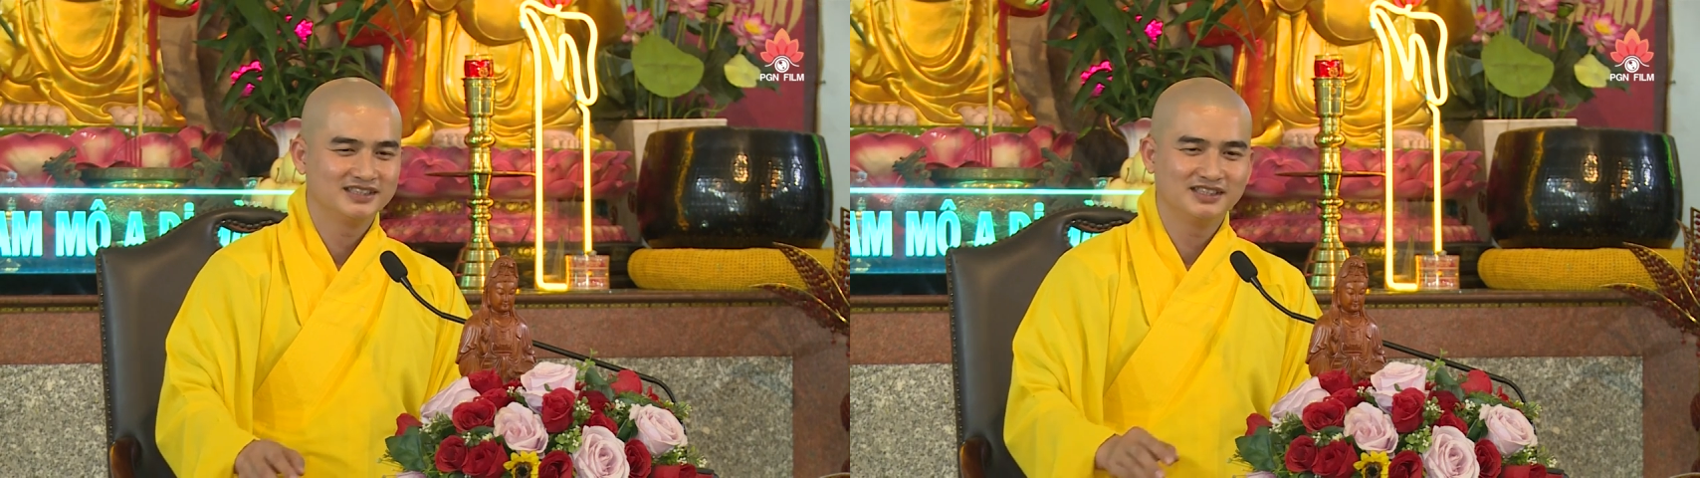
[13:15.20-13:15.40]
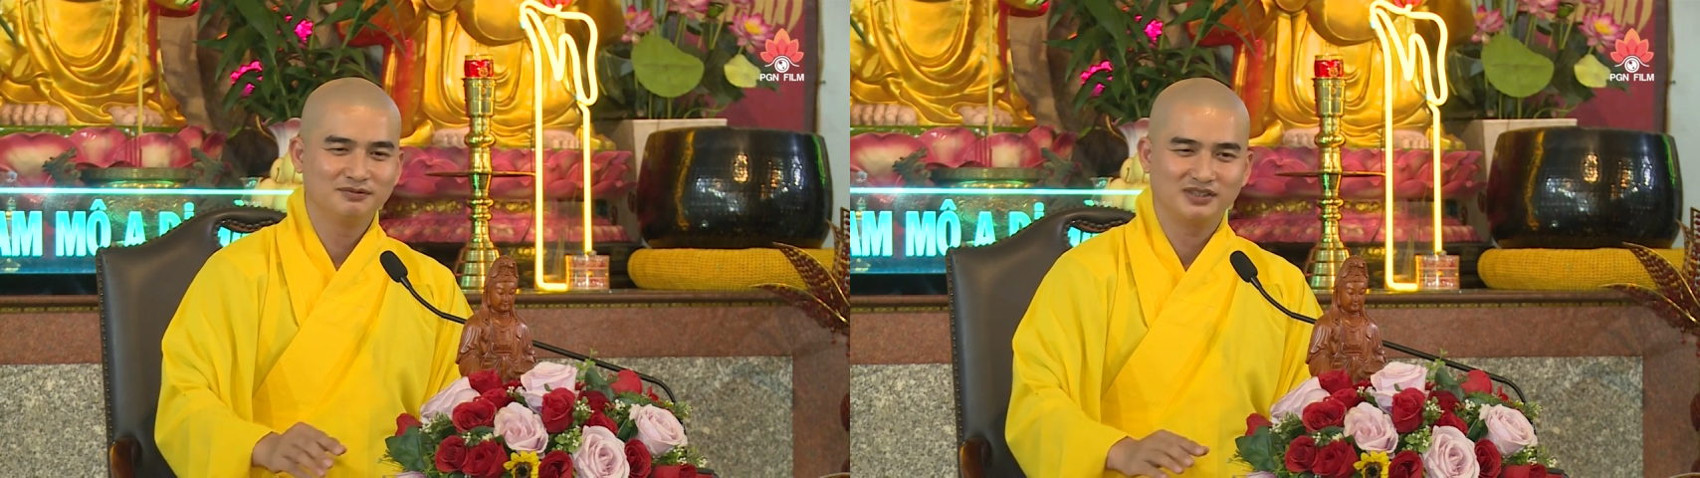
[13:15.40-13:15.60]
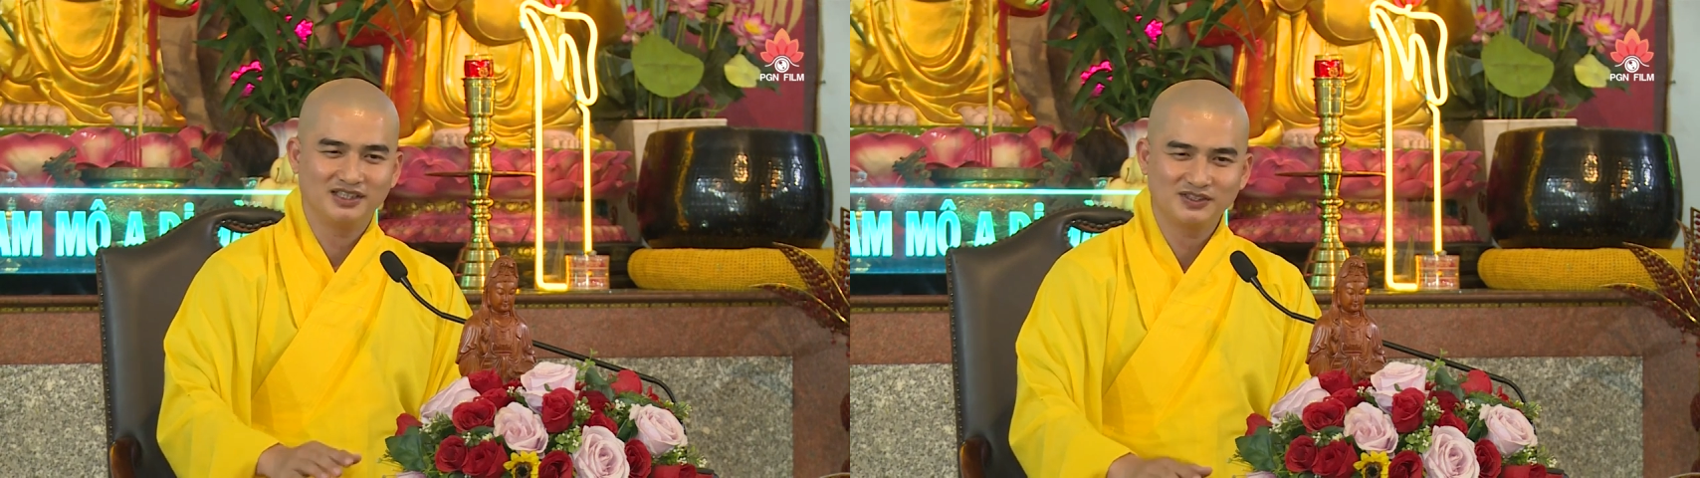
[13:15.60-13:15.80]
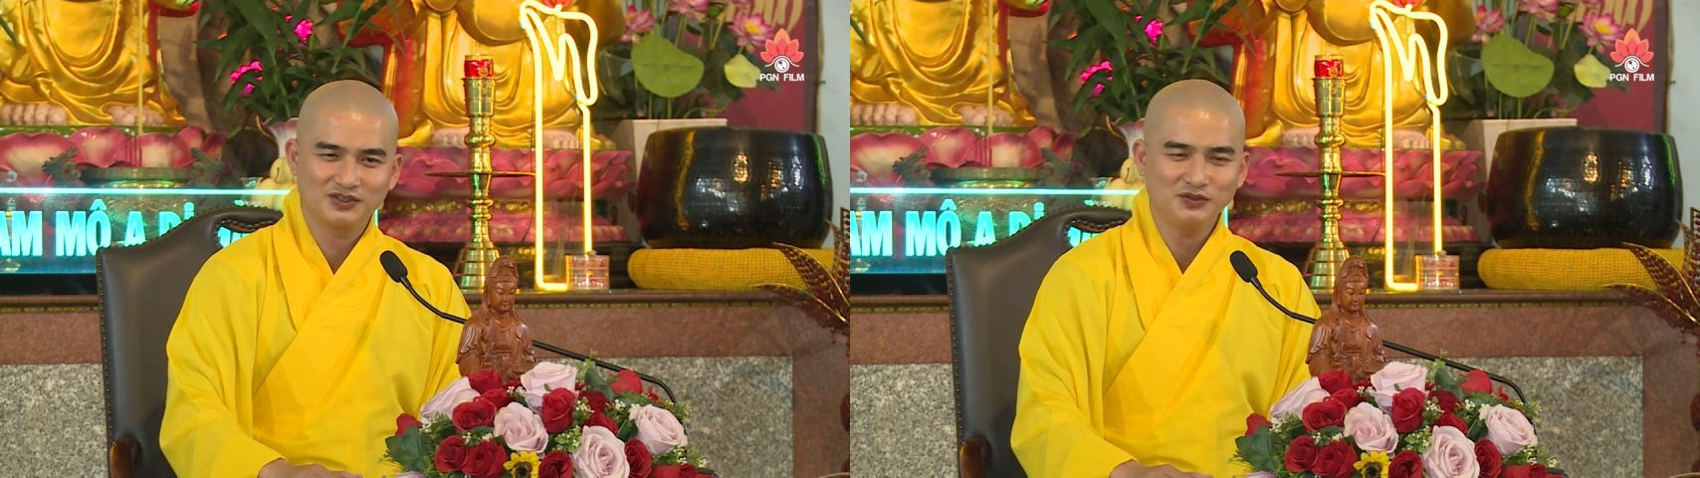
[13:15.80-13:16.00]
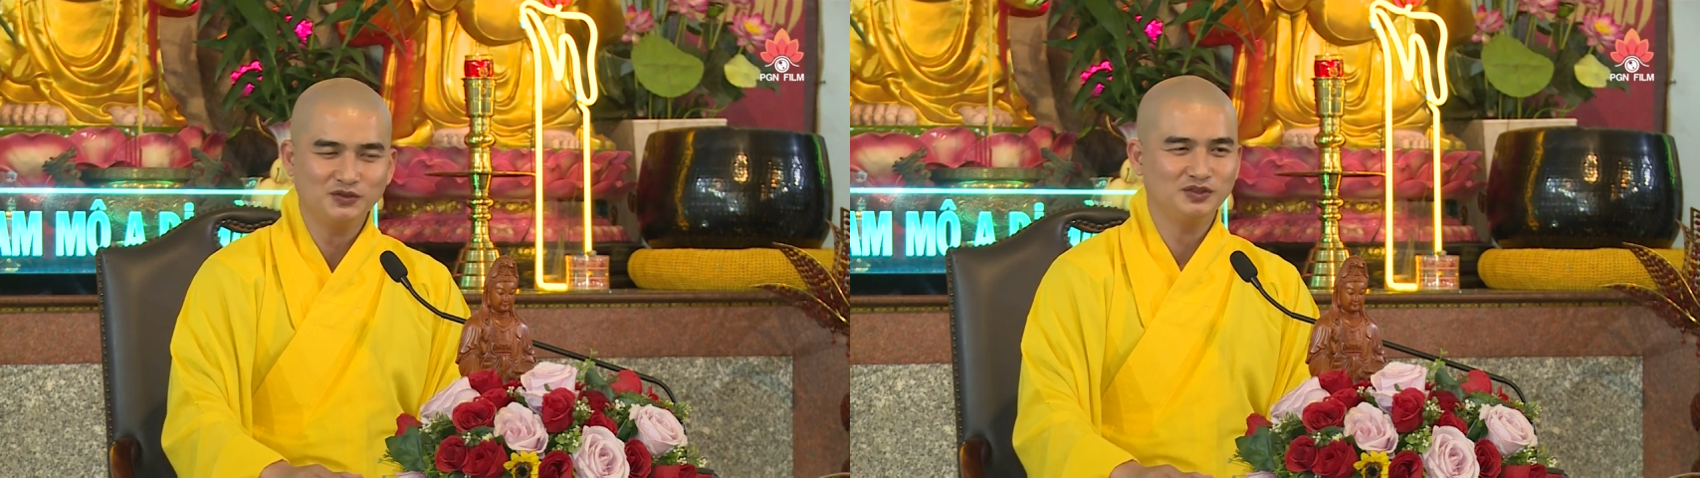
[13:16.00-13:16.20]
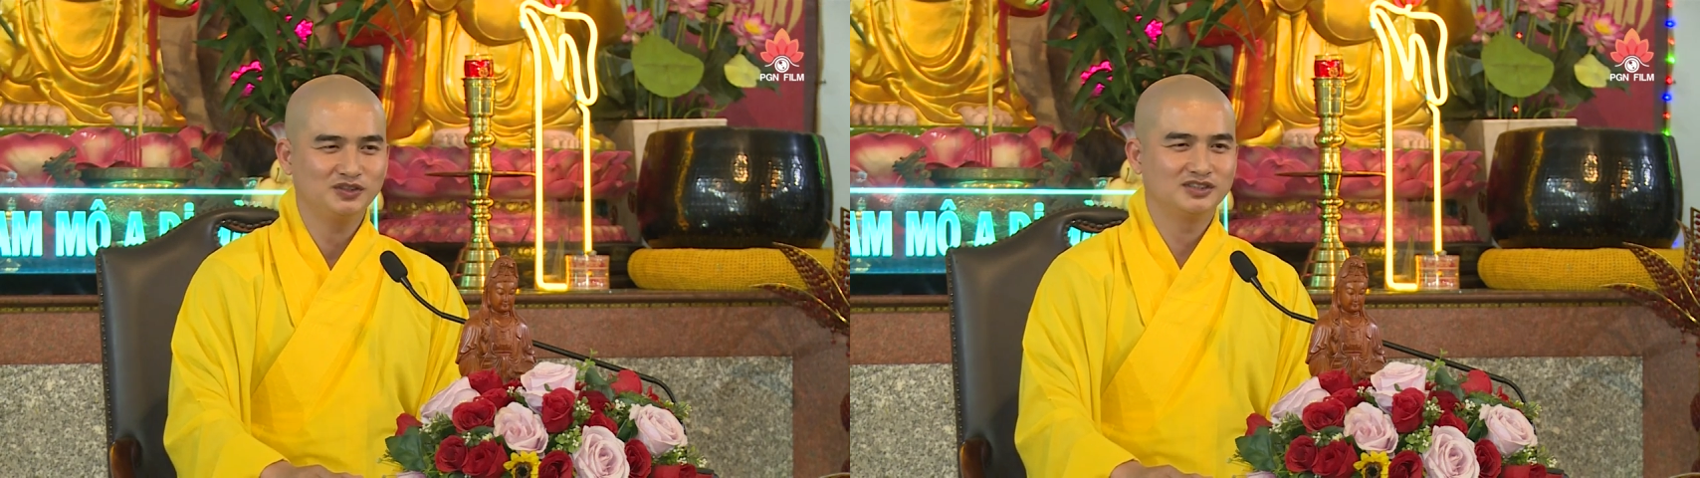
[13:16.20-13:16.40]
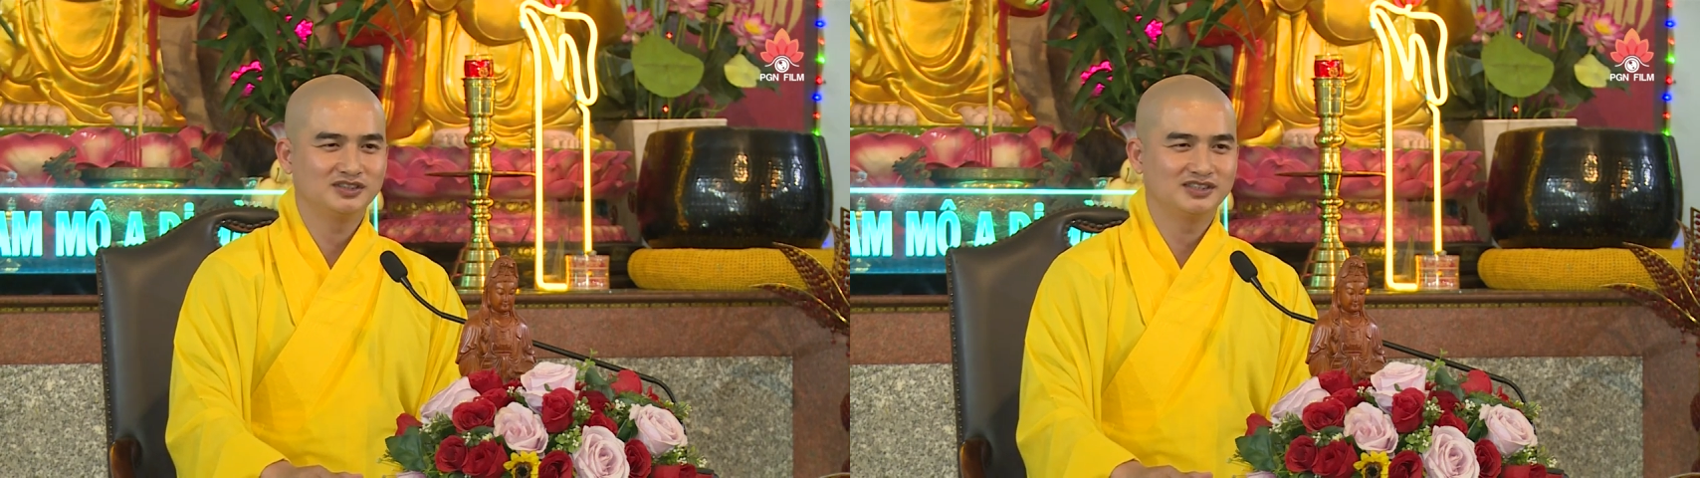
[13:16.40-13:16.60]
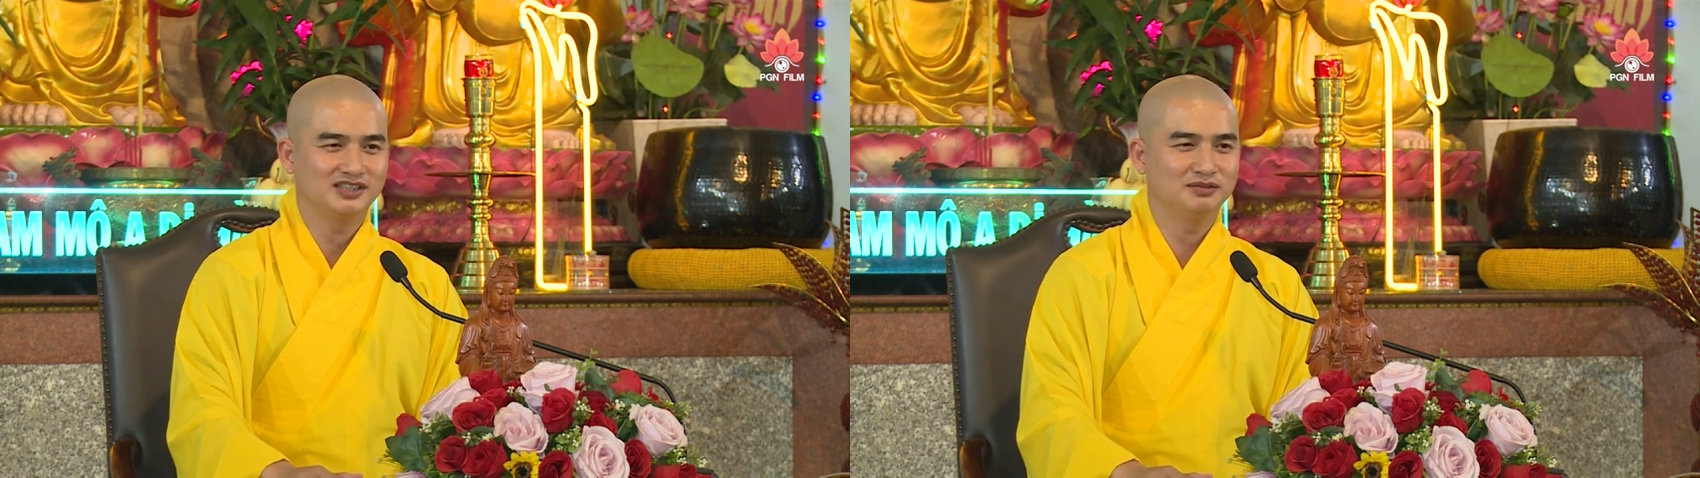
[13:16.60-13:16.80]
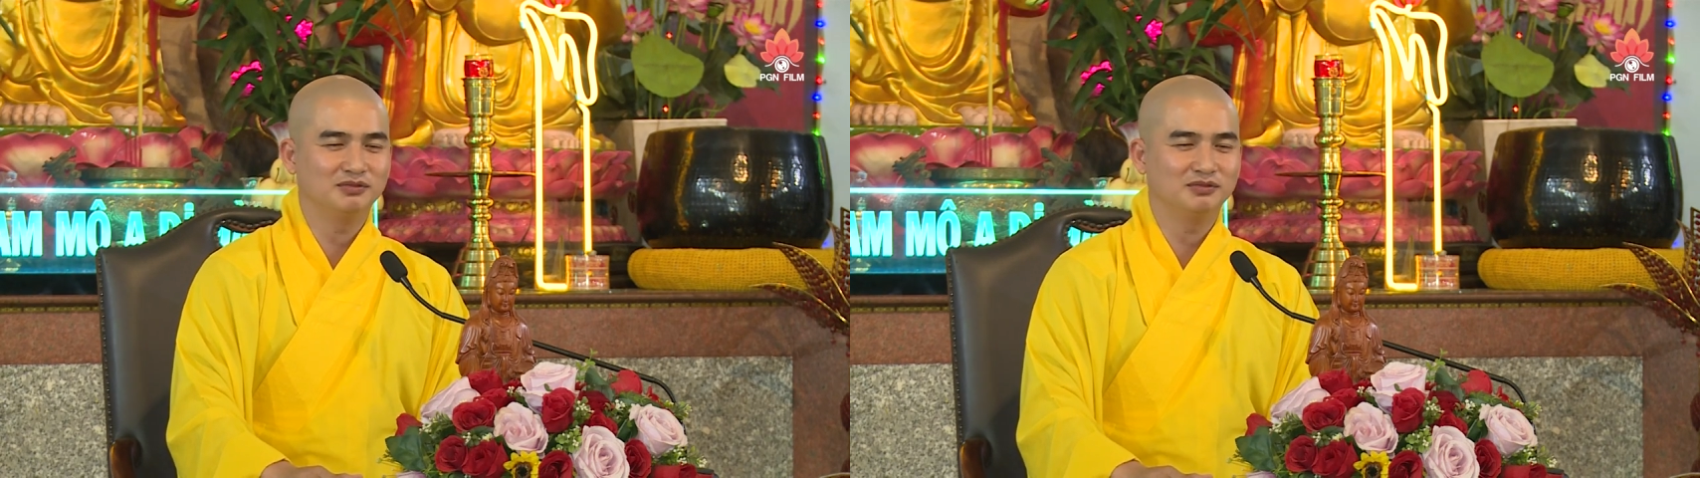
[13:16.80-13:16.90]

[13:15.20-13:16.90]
nhưng mà anh xuống thì